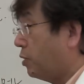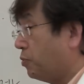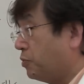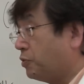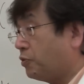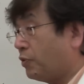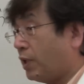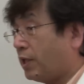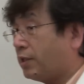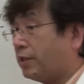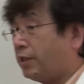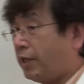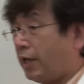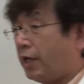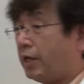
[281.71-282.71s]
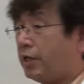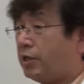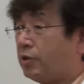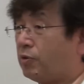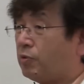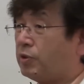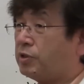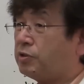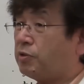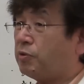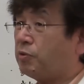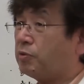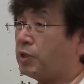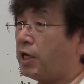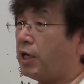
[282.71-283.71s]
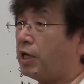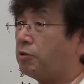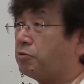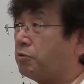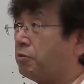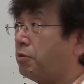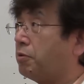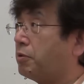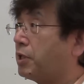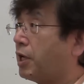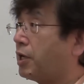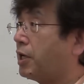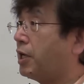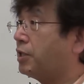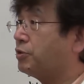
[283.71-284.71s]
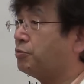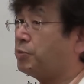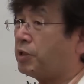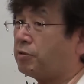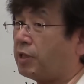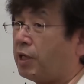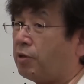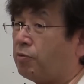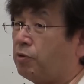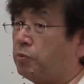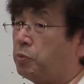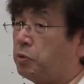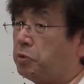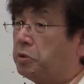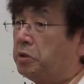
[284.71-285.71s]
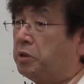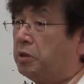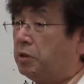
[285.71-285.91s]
にも嘘があってコレステロールが上がると血管が詰まるかこれも